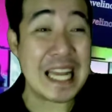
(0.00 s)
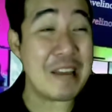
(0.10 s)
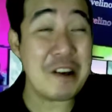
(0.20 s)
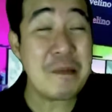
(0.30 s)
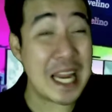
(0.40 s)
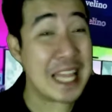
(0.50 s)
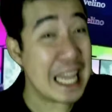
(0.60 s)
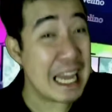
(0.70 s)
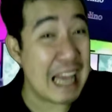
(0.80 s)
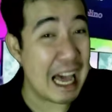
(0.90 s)
Dear iba na
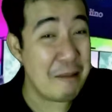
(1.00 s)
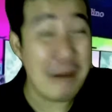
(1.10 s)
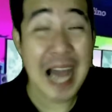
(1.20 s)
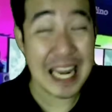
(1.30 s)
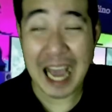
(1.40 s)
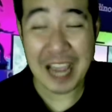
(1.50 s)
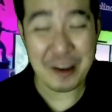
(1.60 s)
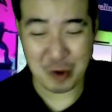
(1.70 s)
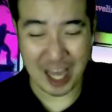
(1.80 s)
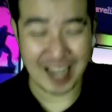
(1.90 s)
talaga. Bahala
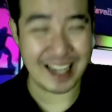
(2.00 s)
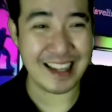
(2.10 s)
kayo dyan.